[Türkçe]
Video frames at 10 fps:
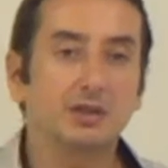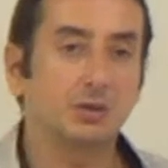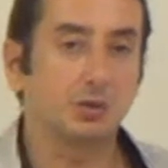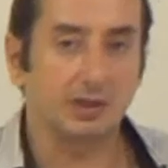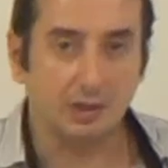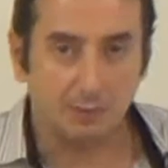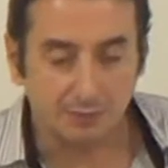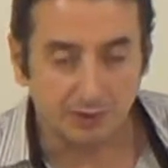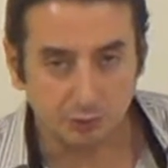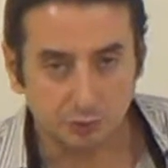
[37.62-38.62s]
göre
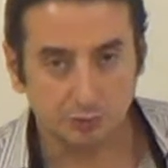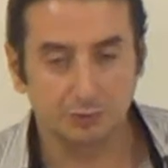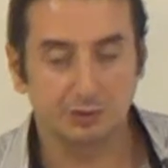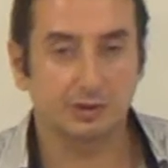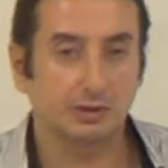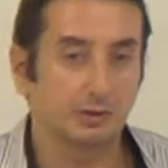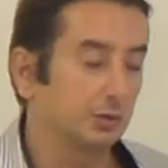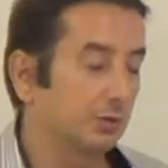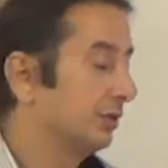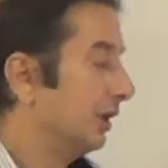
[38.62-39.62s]
yapmak durumunda kalıyoruz.